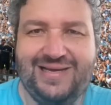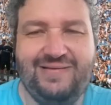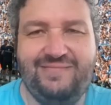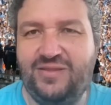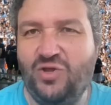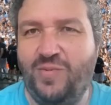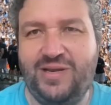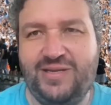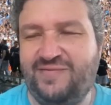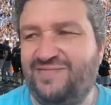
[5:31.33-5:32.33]
Äh,
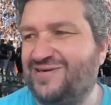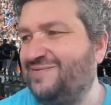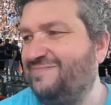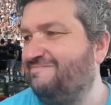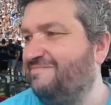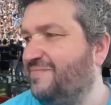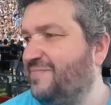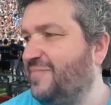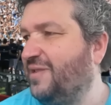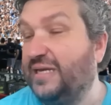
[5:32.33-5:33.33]
nochmal, ich war
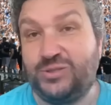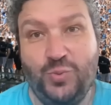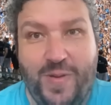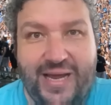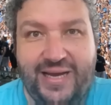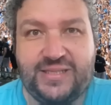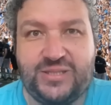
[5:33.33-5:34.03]
es tut mir leid,